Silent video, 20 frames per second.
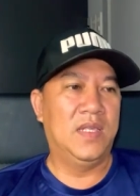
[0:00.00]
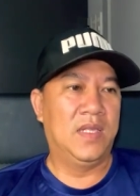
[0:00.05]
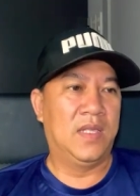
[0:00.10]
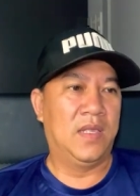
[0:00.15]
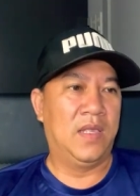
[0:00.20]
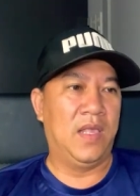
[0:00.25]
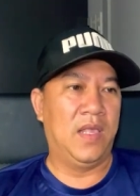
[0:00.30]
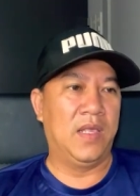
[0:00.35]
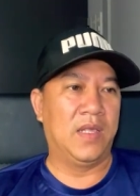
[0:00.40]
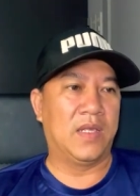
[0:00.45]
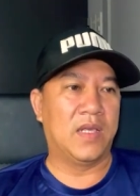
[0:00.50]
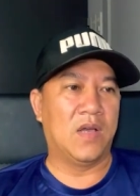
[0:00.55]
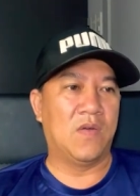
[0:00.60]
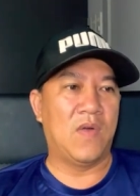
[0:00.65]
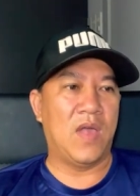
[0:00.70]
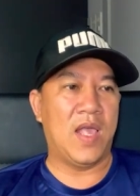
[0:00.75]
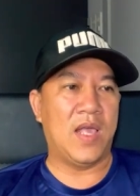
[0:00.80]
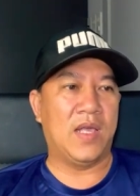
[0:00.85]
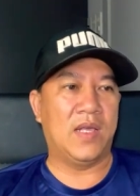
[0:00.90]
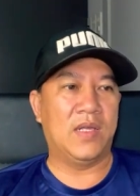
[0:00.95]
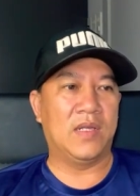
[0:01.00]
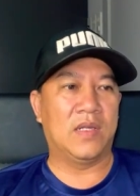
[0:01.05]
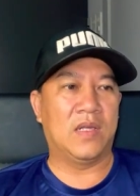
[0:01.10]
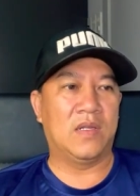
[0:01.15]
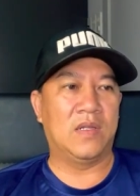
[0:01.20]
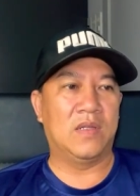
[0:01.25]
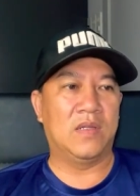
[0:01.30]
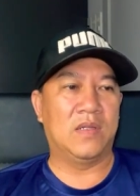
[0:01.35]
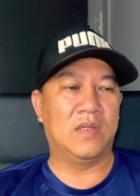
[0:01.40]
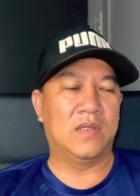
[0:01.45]
Hiện cơ quan
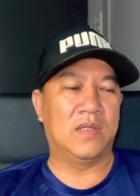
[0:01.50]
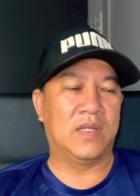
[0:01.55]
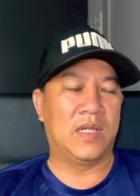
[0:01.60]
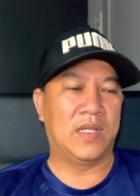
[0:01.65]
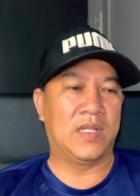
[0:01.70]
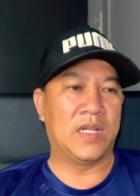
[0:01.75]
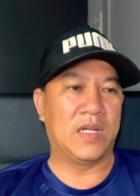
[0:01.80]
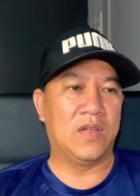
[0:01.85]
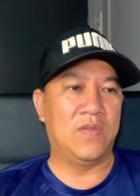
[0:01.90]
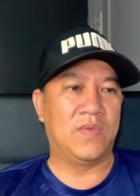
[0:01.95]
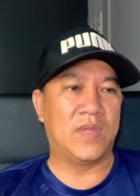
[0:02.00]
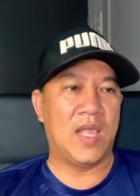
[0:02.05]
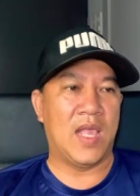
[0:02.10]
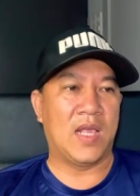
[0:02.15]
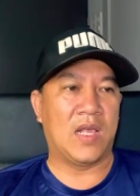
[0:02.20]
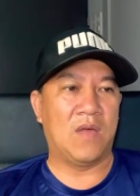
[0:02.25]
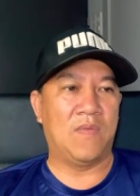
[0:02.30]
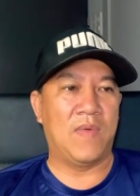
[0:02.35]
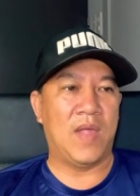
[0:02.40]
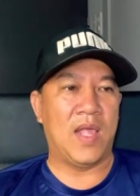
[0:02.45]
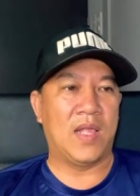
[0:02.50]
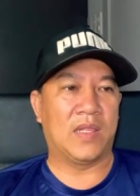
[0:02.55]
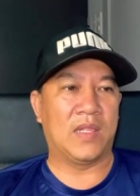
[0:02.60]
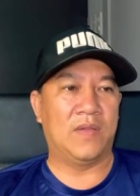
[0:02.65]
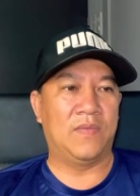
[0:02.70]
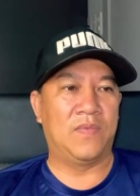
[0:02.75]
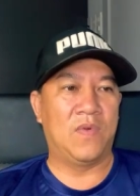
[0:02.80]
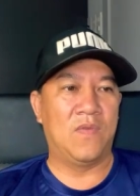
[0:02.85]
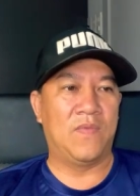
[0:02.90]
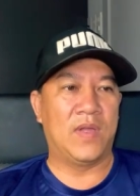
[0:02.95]
cảnh sát điều tra công an
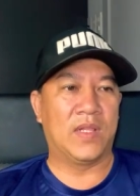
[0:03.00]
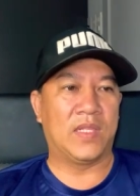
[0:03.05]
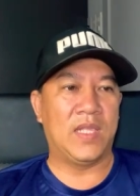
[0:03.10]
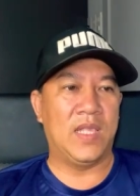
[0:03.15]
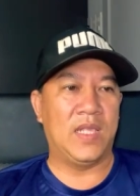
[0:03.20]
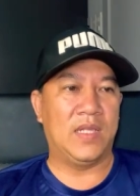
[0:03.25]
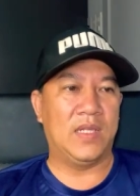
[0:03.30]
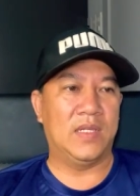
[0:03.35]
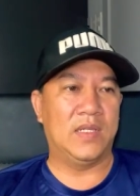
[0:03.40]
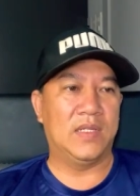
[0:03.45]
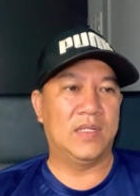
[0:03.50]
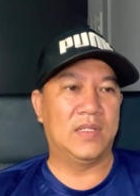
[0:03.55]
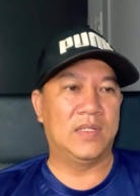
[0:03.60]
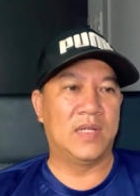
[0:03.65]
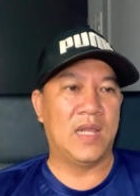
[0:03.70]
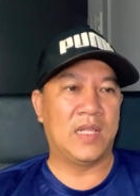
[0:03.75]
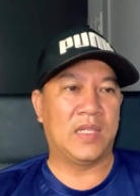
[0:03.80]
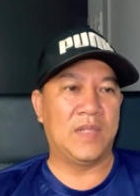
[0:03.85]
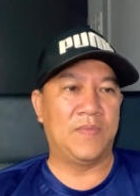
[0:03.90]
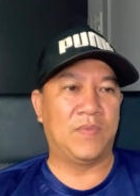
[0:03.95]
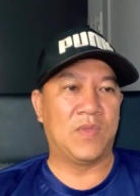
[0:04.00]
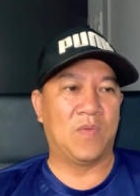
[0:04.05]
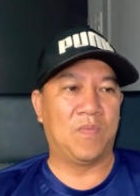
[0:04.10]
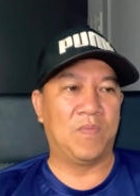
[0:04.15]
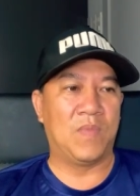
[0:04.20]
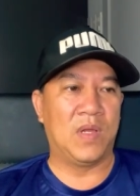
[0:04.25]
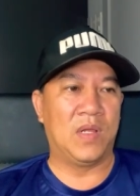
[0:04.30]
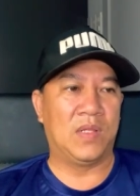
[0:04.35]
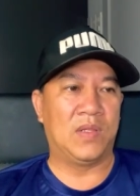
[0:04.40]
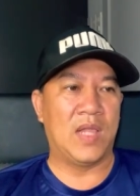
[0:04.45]
thành phố Phan Thiết đang tiếp tục
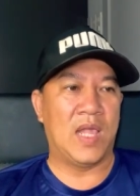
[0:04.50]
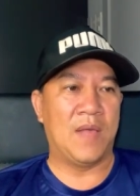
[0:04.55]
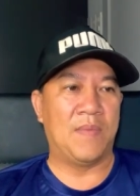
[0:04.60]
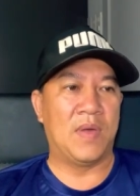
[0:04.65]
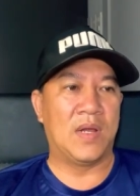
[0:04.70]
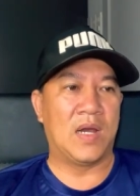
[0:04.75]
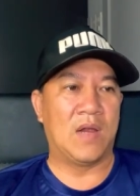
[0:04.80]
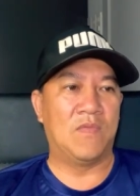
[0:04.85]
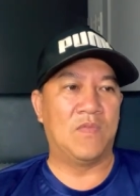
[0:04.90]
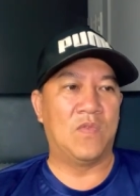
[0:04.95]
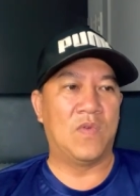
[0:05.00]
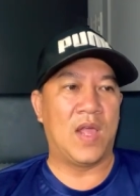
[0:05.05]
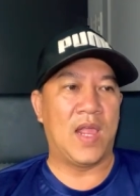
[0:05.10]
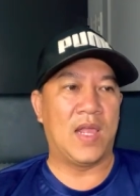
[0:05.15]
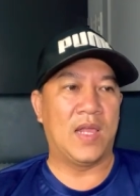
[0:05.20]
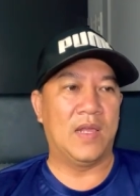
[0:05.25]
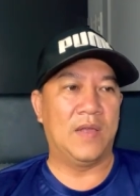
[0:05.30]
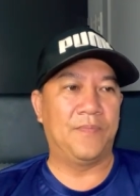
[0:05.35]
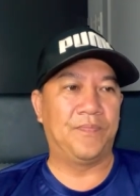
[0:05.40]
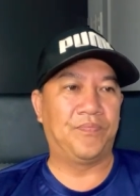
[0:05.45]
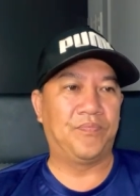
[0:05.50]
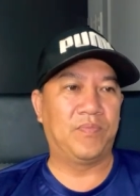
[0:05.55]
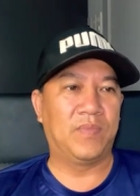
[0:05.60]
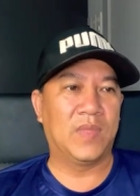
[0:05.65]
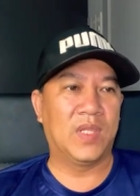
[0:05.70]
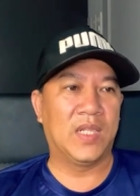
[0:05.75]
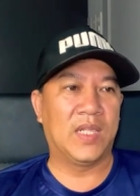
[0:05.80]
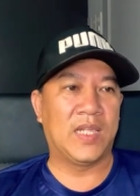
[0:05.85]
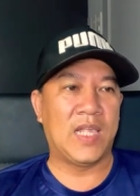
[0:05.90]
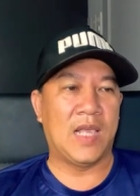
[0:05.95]
mở tra mở rộng vụ án.
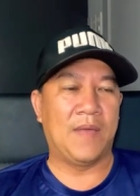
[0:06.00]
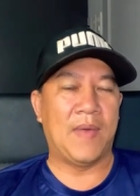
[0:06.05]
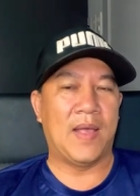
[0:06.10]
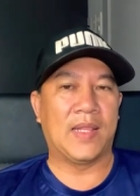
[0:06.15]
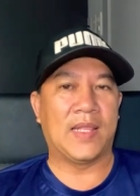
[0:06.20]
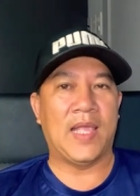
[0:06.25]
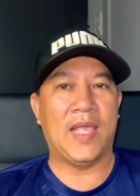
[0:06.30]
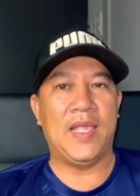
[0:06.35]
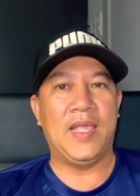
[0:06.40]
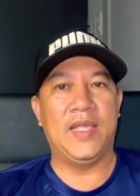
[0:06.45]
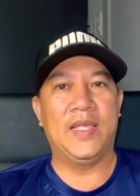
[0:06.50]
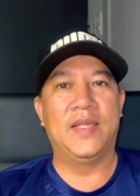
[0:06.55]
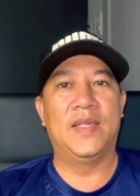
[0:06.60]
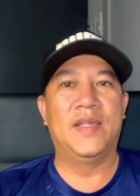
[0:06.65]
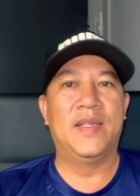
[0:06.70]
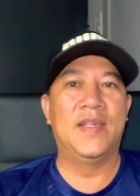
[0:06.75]
Các bạn thấy